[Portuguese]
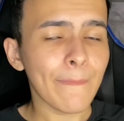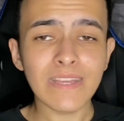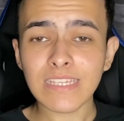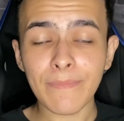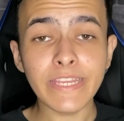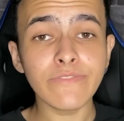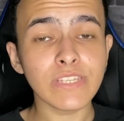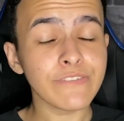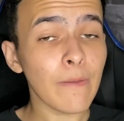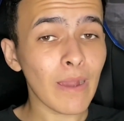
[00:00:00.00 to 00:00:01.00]
É basicamente
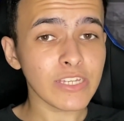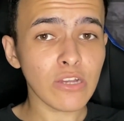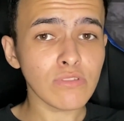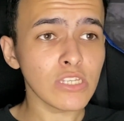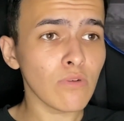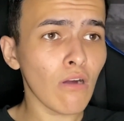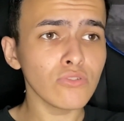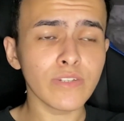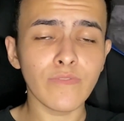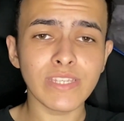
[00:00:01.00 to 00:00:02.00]
você vai baixar o seu
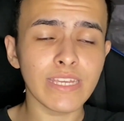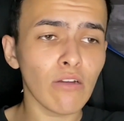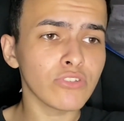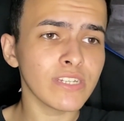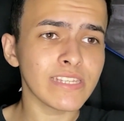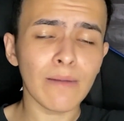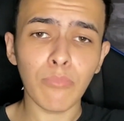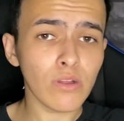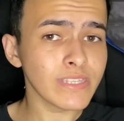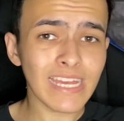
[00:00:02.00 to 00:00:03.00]
áudio que você quer utilizar.
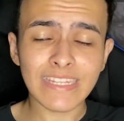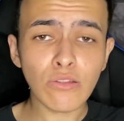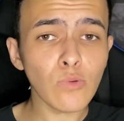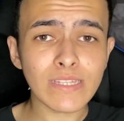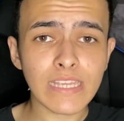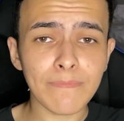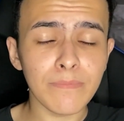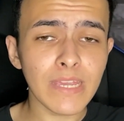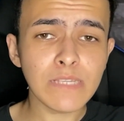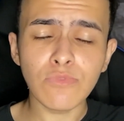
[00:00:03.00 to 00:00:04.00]
Pode ser até o do WhatsApp
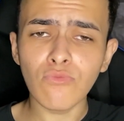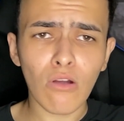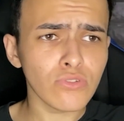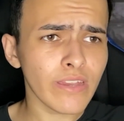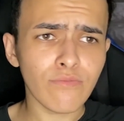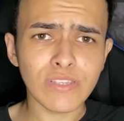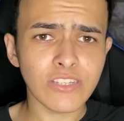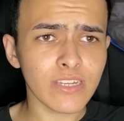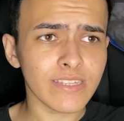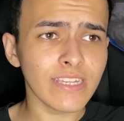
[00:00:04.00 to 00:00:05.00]
mesmo, um áudio aí que você
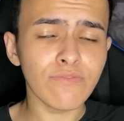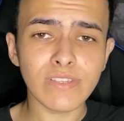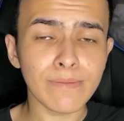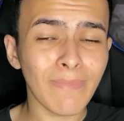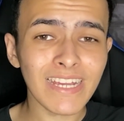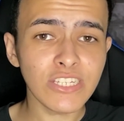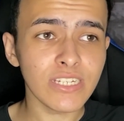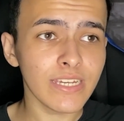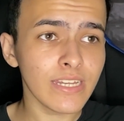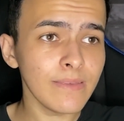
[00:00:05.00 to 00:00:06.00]
já tenha. Você
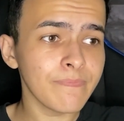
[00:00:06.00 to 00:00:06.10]
baixa ele.